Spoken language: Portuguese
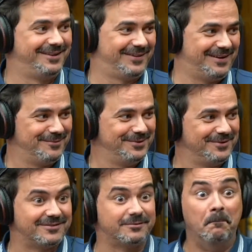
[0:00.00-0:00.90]
Eles falavam muito
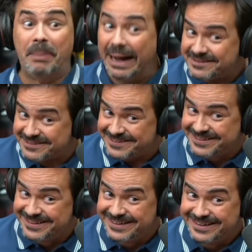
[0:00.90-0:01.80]
isso. But.
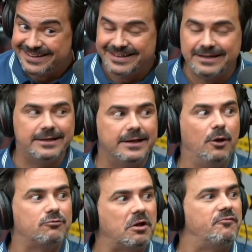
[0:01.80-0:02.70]

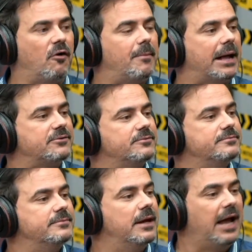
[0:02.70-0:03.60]
Eu tenho um formato.
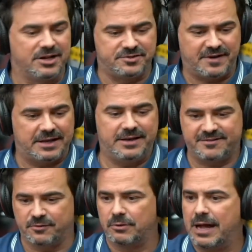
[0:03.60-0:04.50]
A gente vai
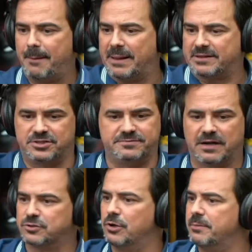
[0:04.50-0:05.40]
nesse lugar,
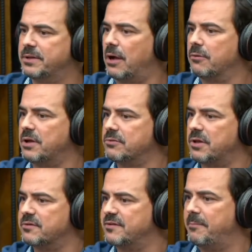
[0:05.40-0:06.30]
Patativas tá, Clube e tal, tal,
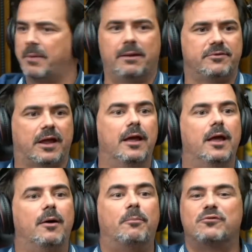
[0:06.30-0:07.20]
tal, CPM, não sei o quê.
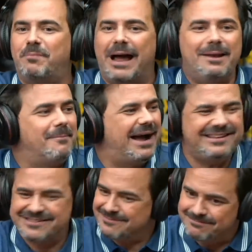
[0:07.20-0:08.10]
Os bailes
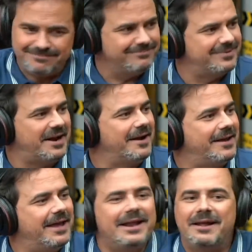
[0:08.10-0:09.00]
mais
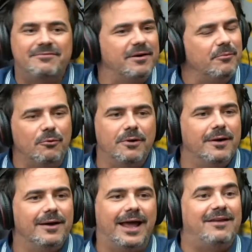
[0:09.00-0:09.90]
tranqueira e vamos.
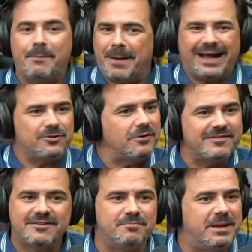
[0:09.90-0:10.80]
Ele vai pegar
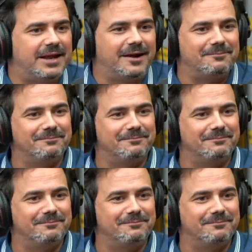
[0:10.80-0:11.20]
todas as minas